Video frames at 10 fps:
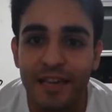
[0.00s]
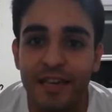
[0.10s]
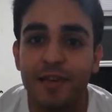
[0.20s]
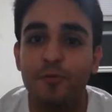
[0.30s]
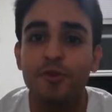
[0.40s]
e
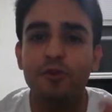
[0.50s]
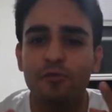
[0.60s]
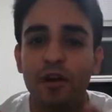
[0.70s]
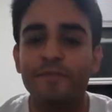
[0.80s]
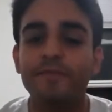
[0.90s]
in questo
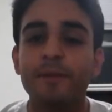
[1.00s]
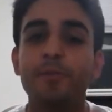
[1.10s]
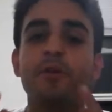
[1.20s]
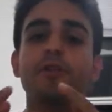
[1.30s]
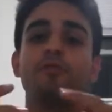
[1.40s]
vlog vi
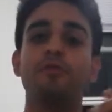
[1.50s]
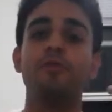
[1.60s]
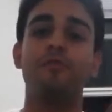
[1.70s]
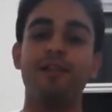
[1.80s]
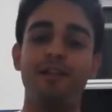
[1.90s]
porto in
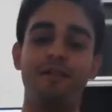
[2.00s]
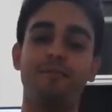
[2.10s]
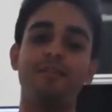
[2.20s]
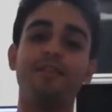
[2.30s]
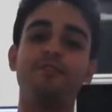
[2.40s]
una delle
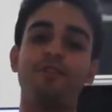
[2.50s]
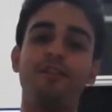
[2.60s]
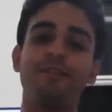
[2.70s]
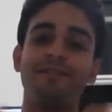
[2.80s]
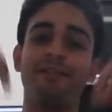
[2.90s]
mie
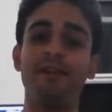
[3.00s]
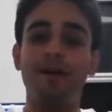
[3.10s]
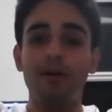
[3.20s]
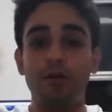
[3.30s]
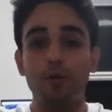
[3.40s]
giornate
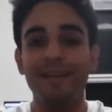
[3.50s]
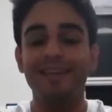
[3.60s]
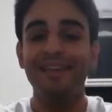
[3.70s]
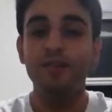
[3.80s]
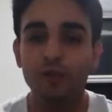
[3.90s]
qui
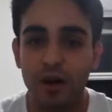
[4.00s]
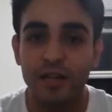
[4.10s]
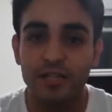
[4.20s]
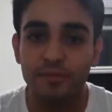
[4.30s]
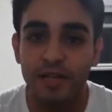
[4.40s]
in un
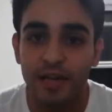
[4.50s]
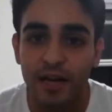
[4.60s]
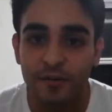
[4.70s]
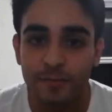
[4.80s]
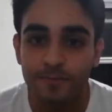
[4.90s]
college americano.